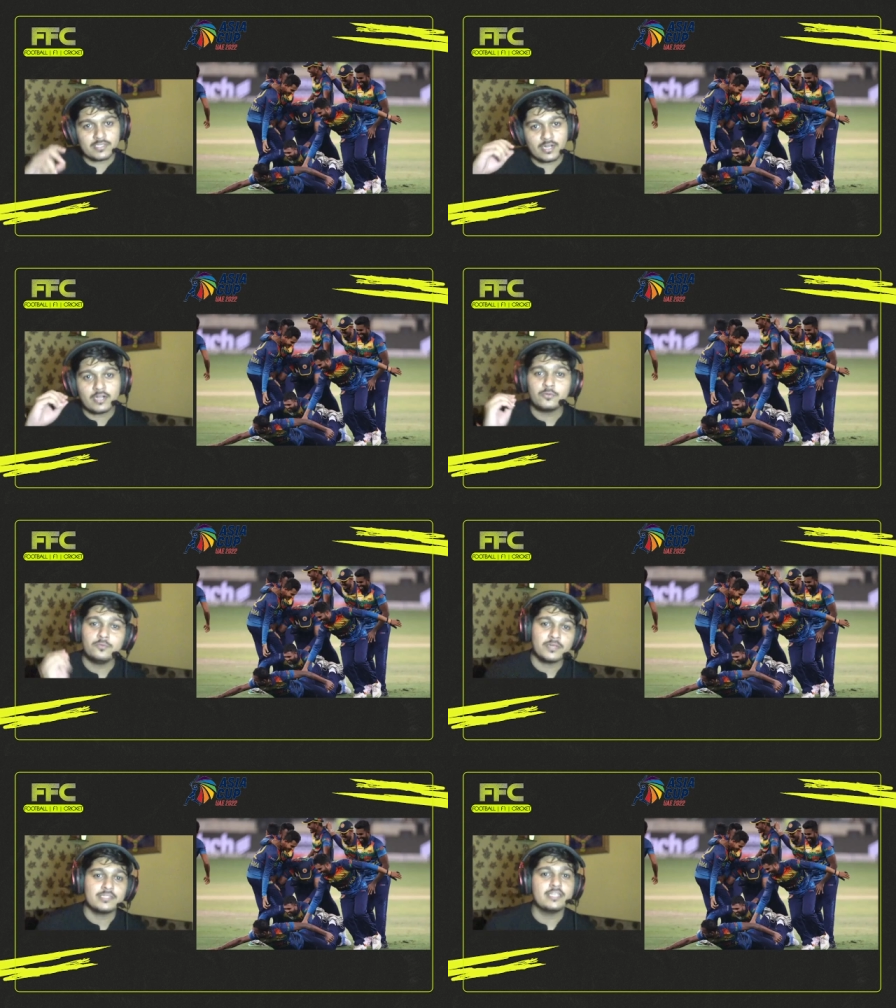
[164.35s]
कार्टून
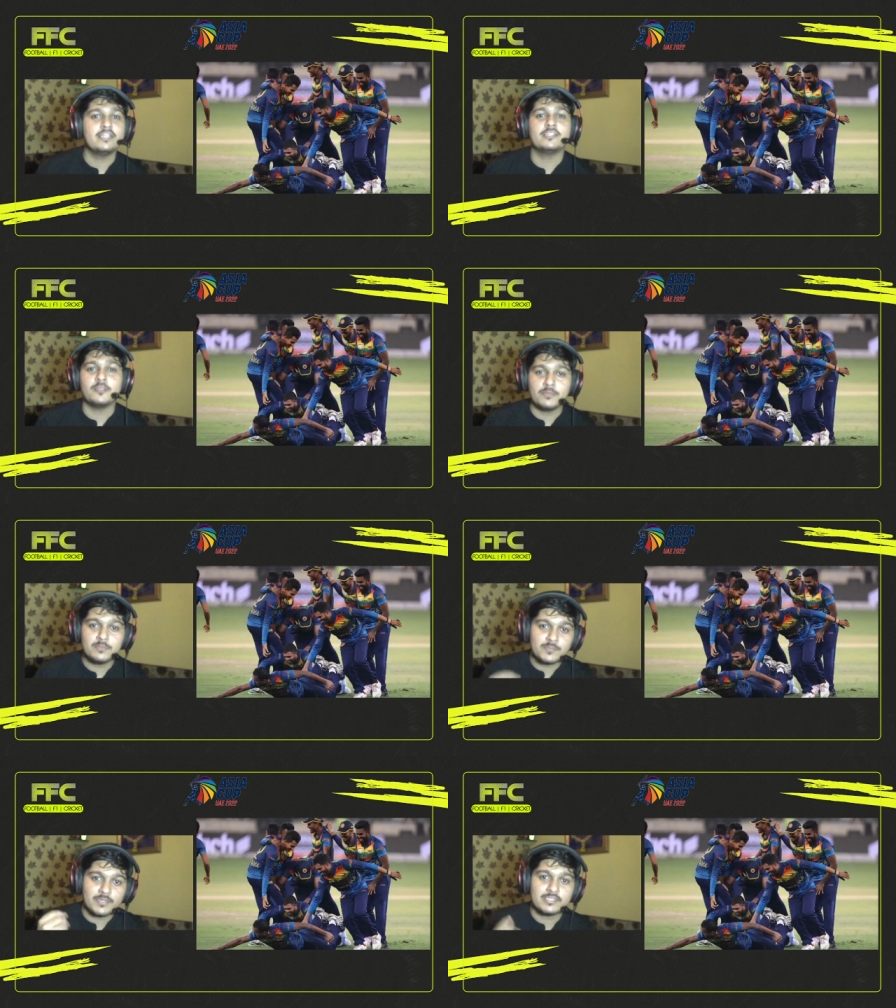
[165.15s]
बनते ही रहते मीम्स
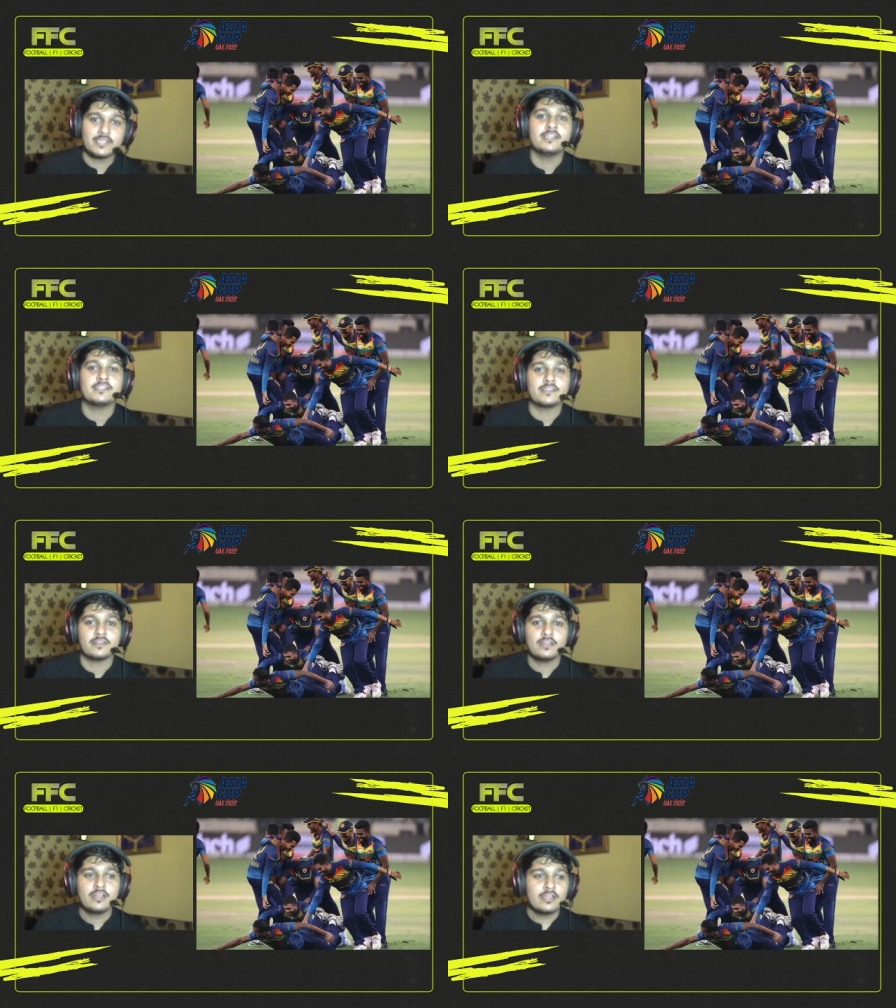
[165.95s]
बनते ही रहते
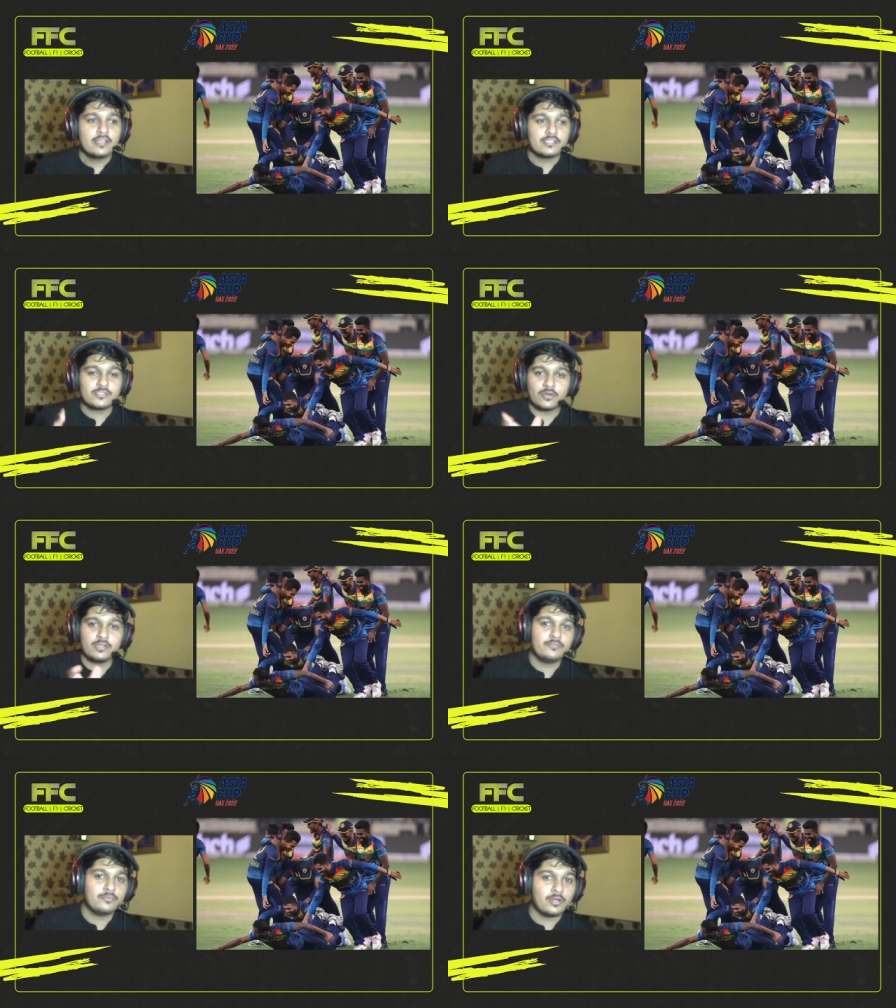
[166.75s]
हैं सॉरी
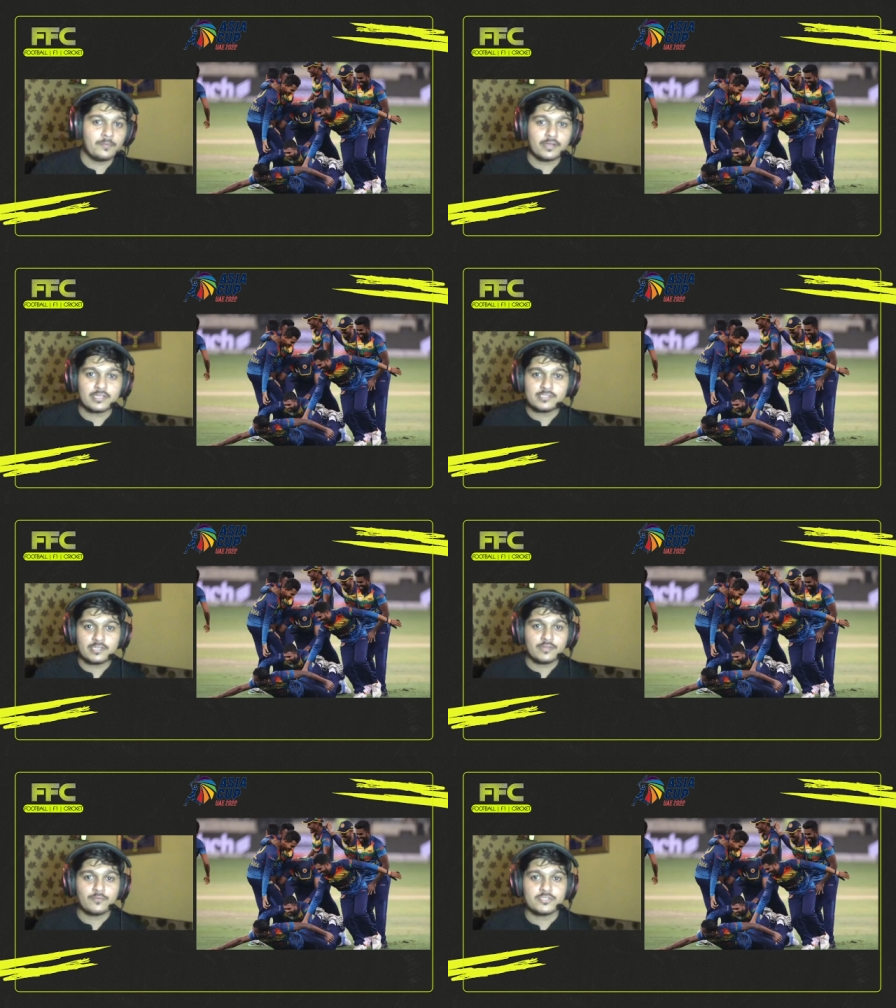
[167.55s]
इफ़ यू आर अ पाकिस्तानी
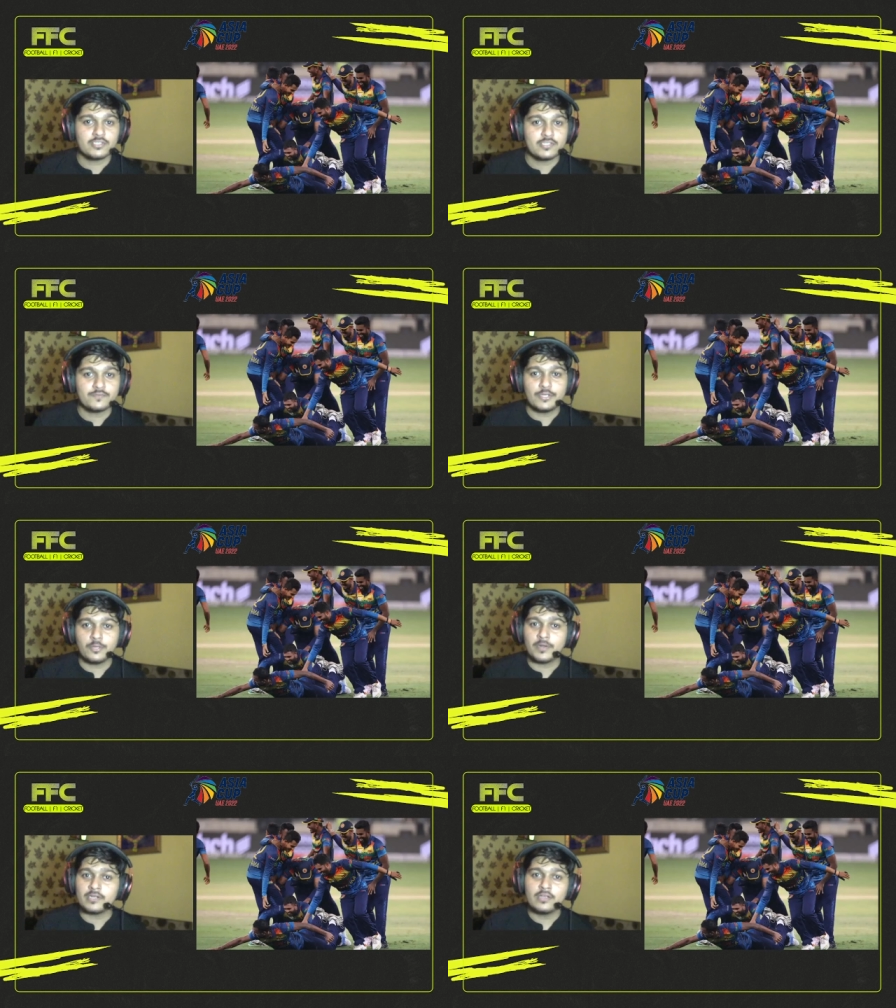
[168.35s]
आर वॉचिंग दिस वीडियो बट